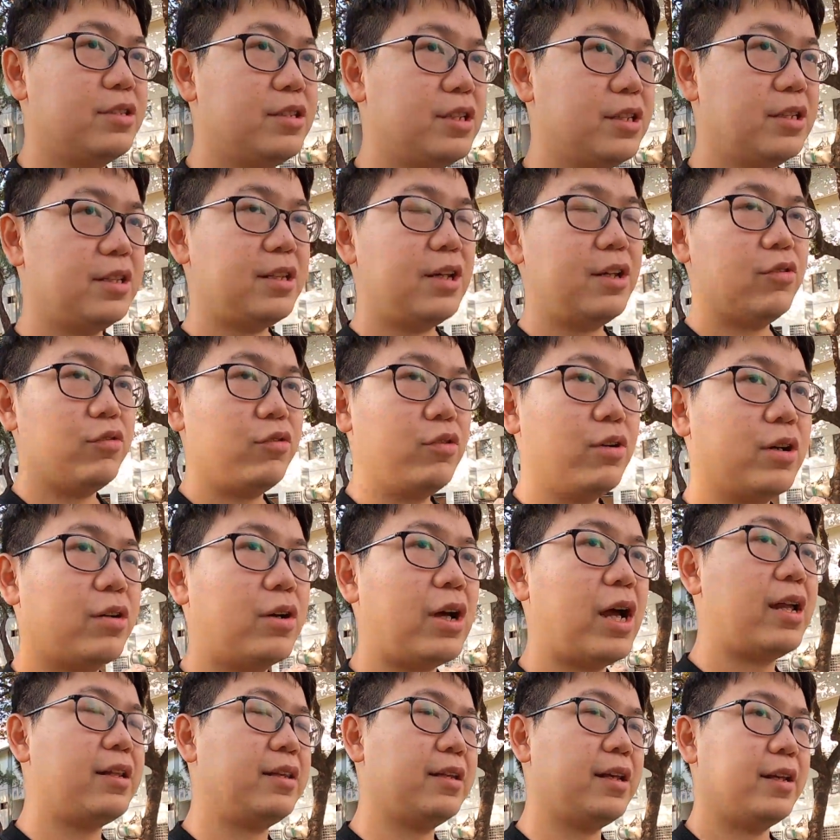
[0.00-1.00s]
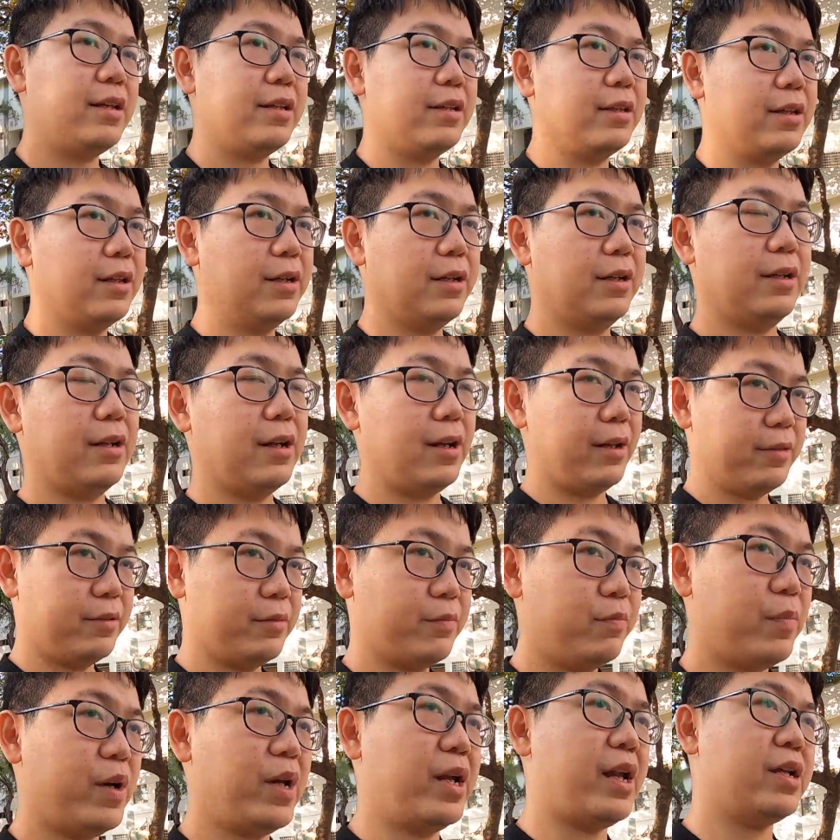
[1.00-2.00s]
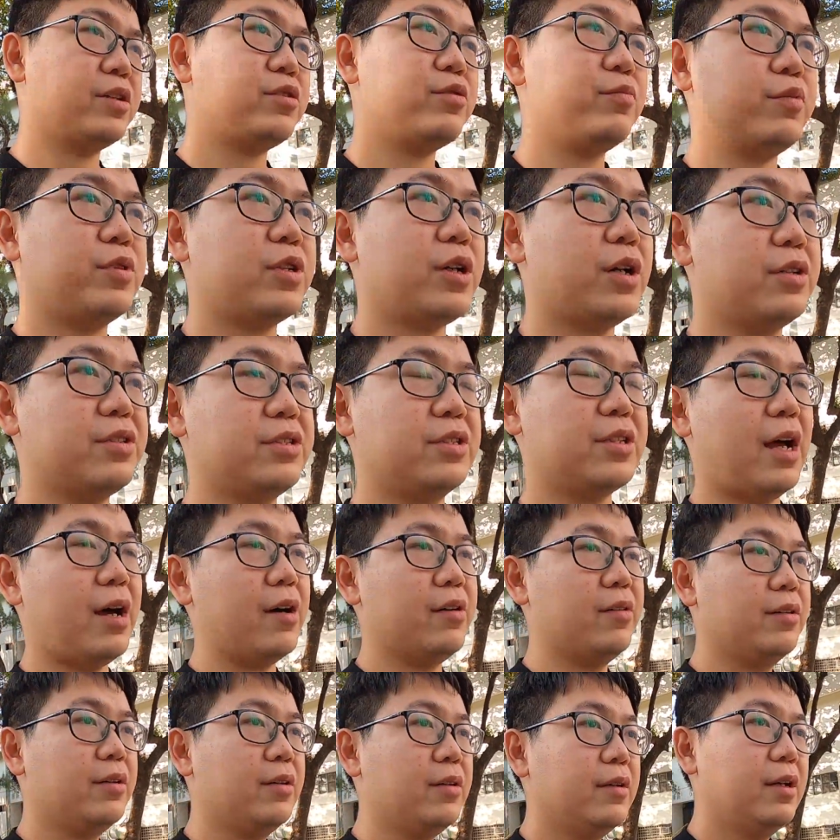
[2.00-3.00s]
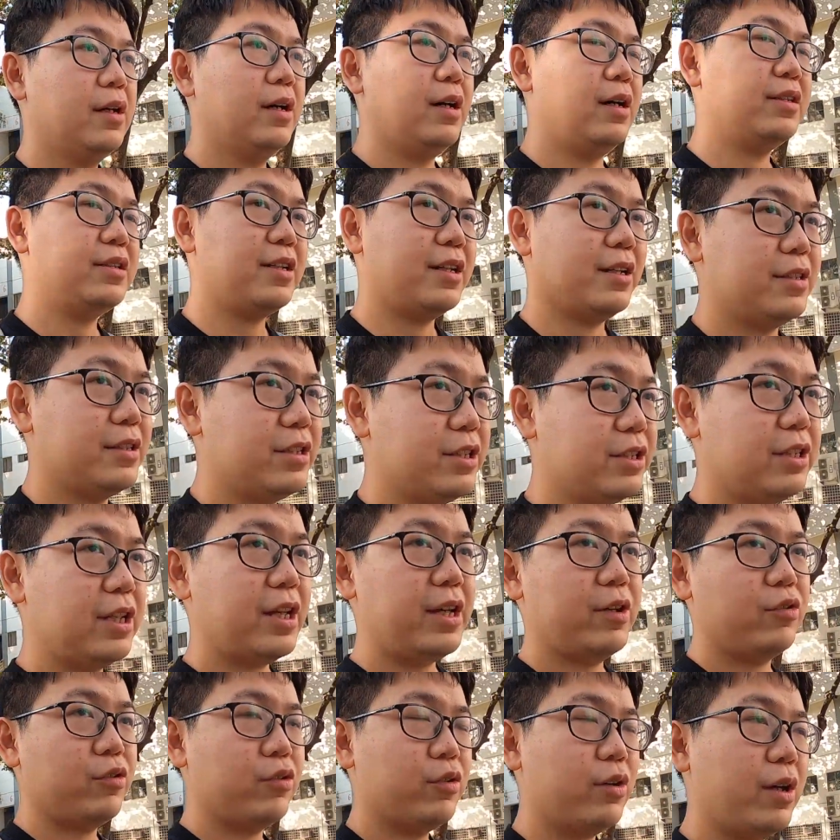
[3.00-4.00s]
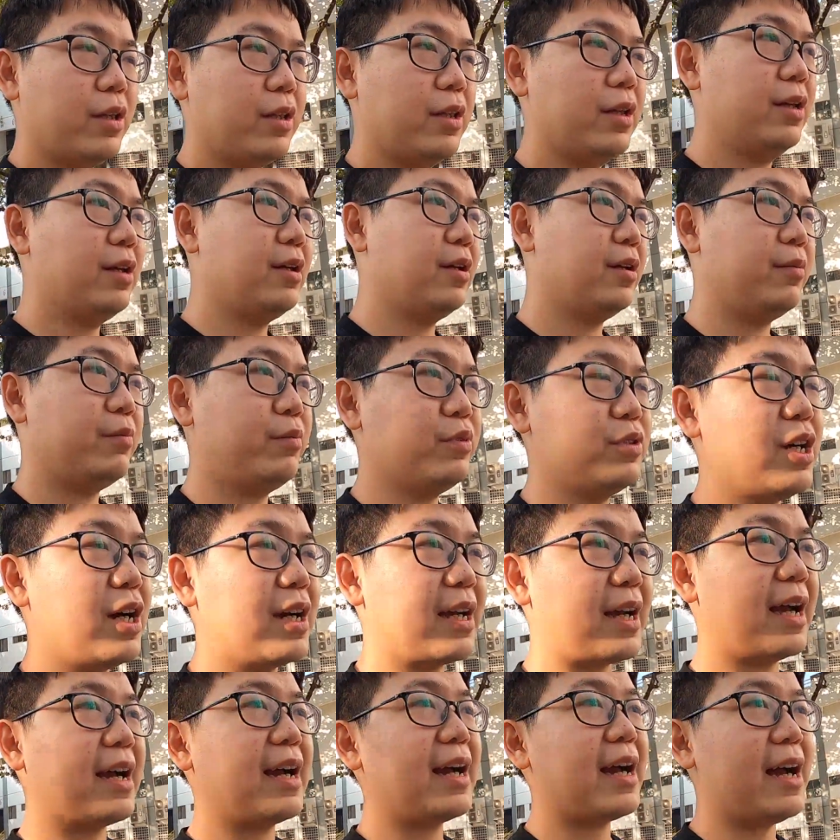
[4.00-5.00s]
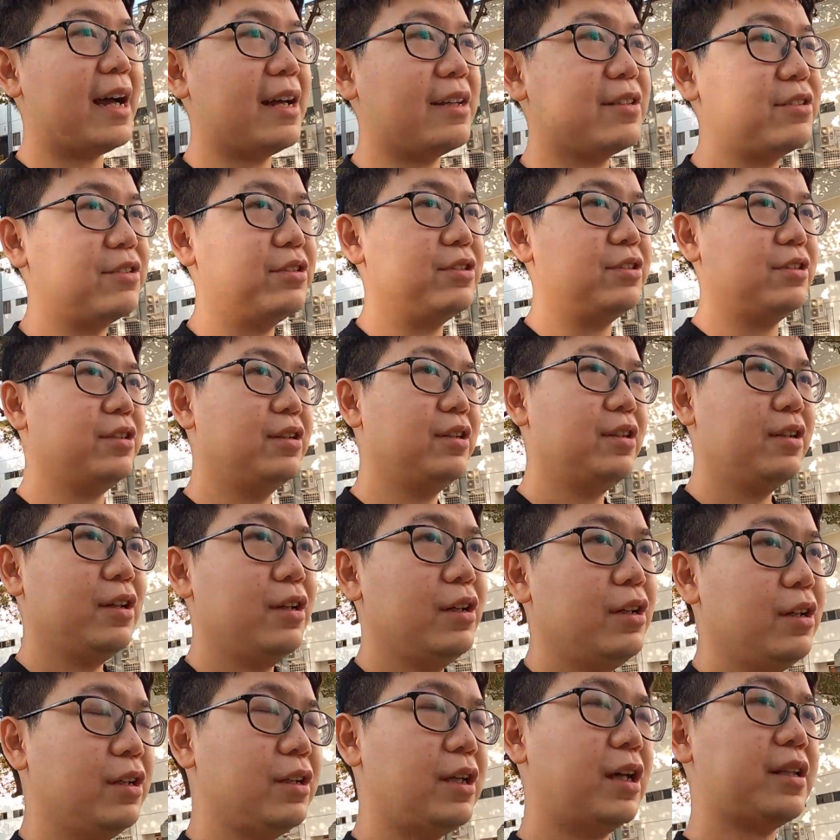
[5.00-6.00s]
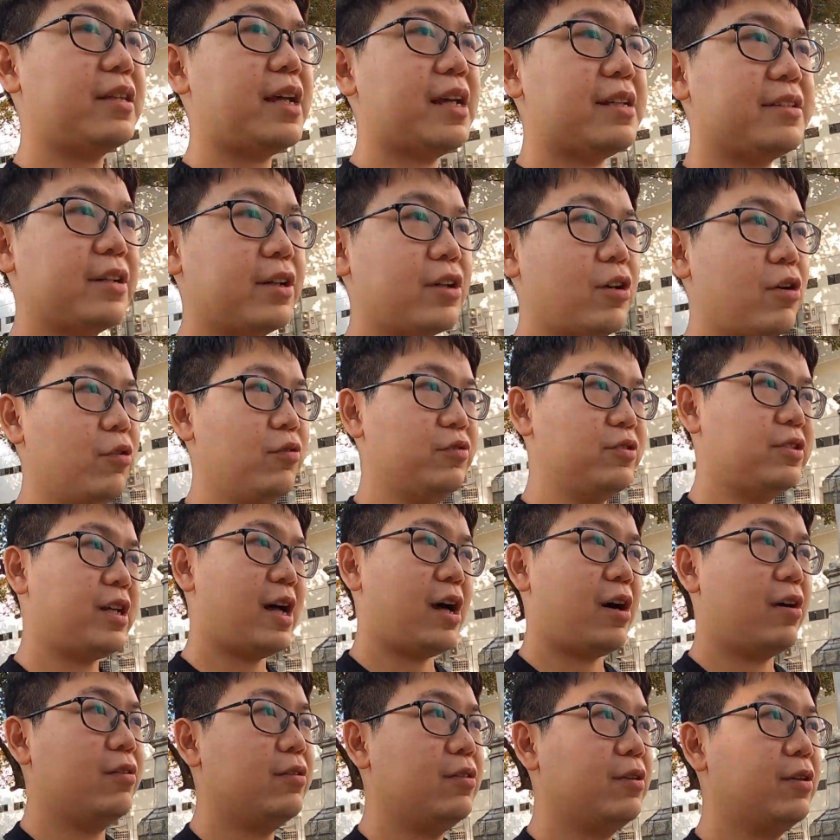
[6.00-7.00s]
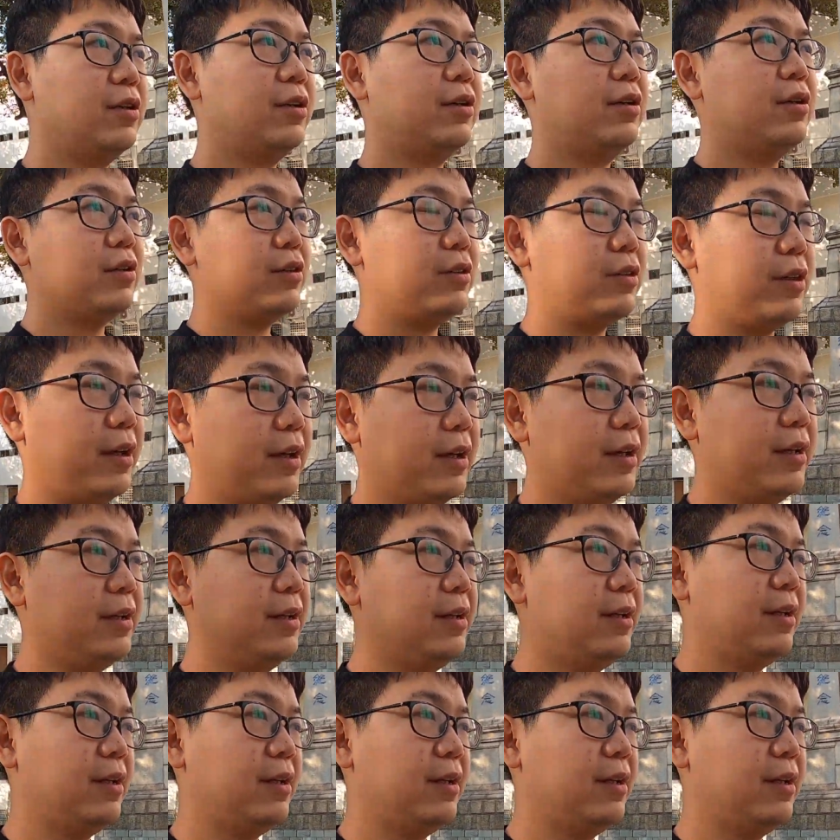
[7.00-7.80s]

进电影院看电影的人本来就比较少，而且进电影院比较尴尬的是。要戴着口罩，对，